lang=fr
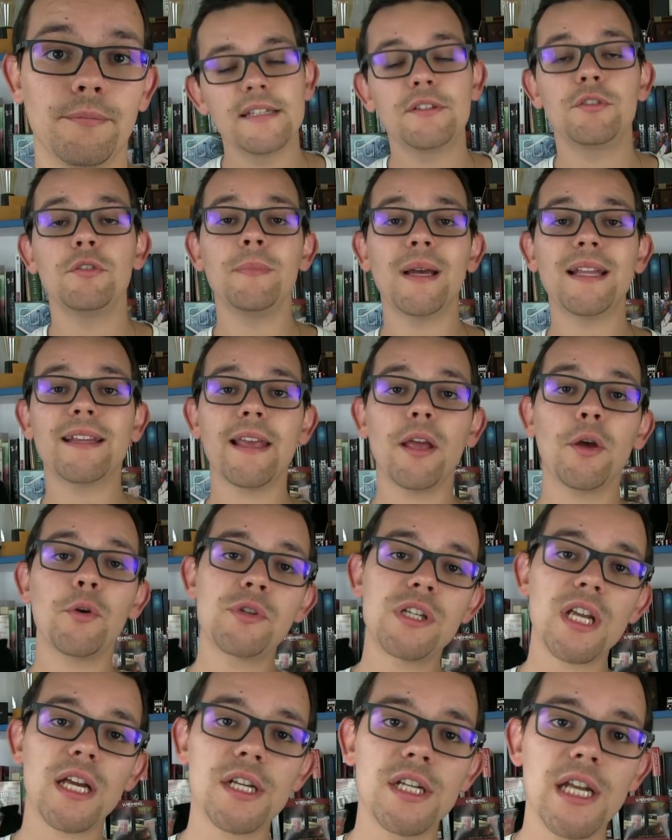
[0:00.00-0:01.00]
C'est une batterie
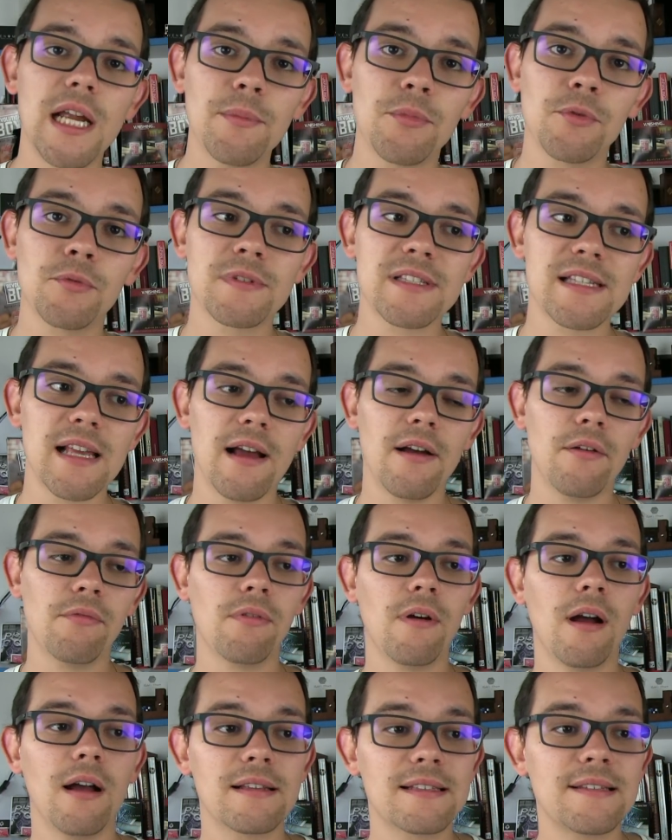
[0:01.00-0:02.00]
rechargeable, donc ça
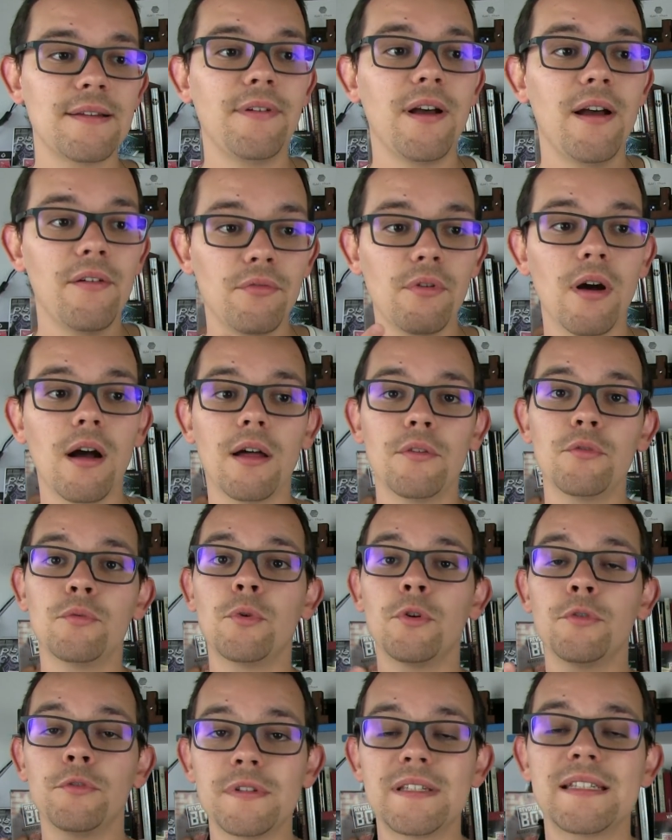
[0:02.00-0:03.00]
va avoir un
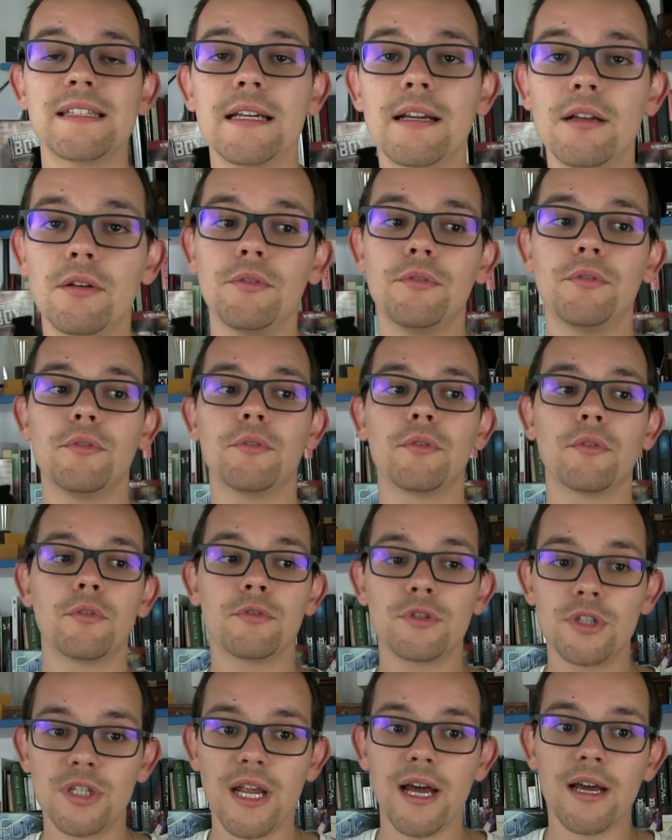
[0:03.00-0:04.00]
nombre de cycles de
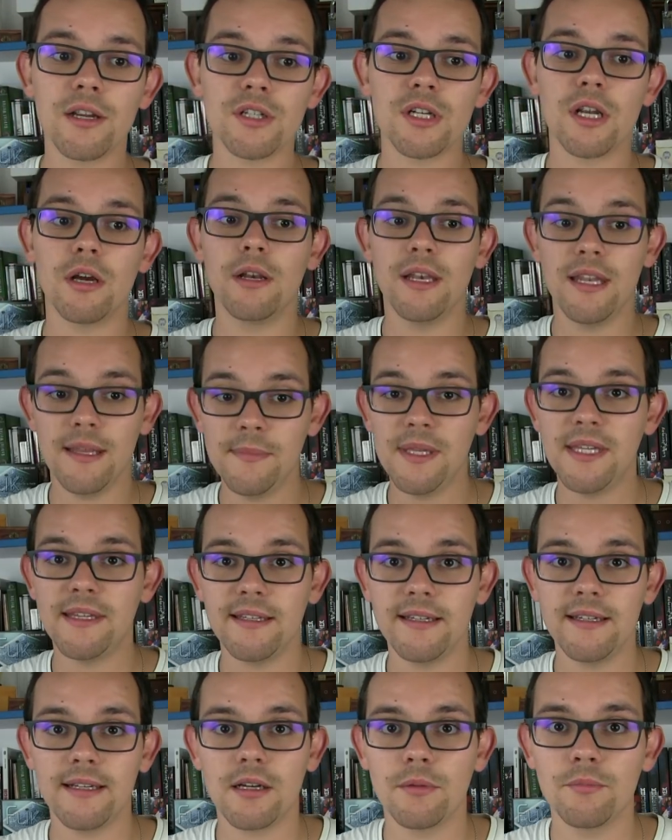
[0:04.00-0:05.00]
recharge limité,